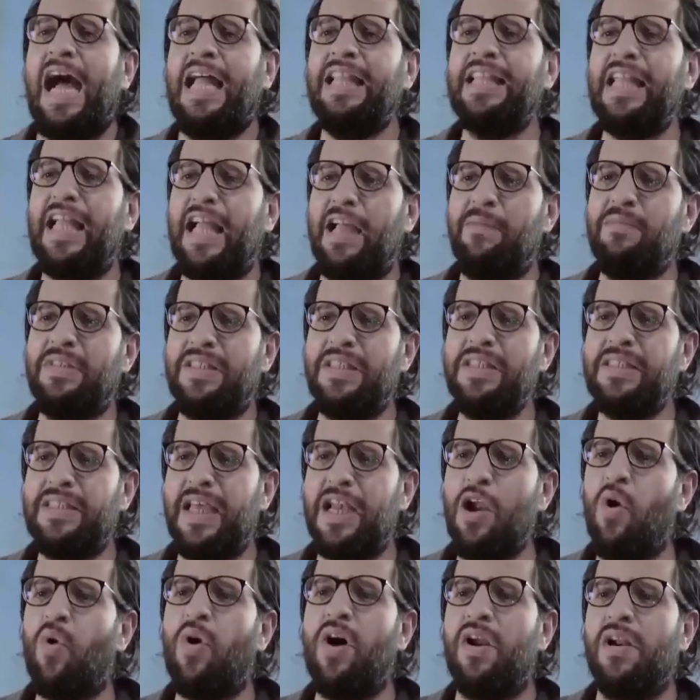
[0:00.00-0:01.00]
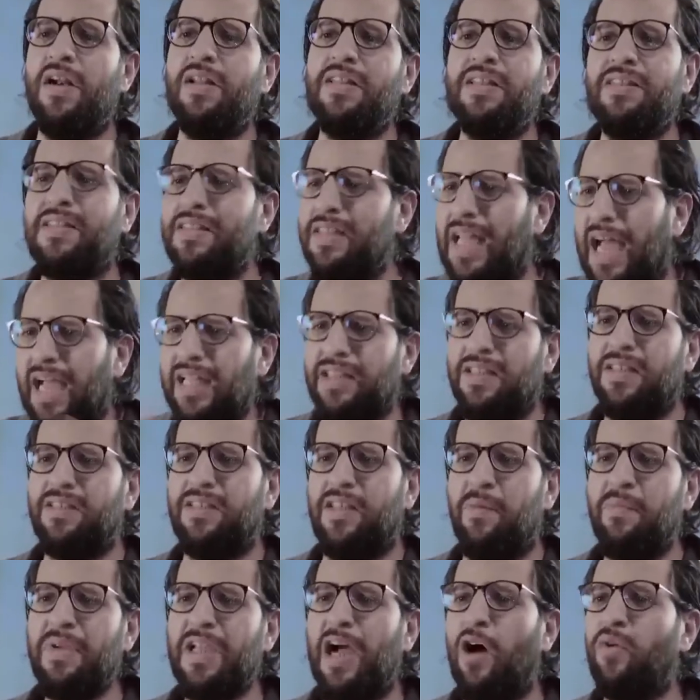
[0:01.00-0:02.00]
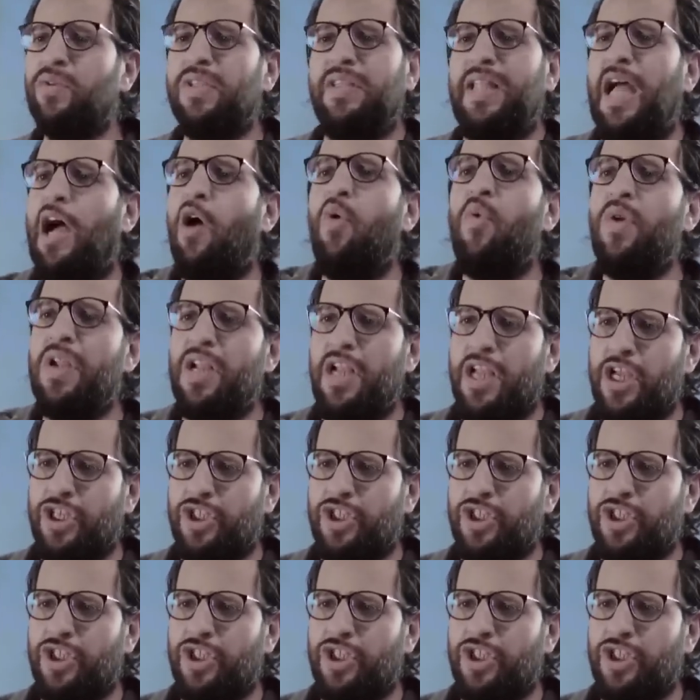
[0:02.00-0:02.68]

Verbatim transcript: عندك 50 سنة وقررتي تتحدي الطبيعة وتتحولي ل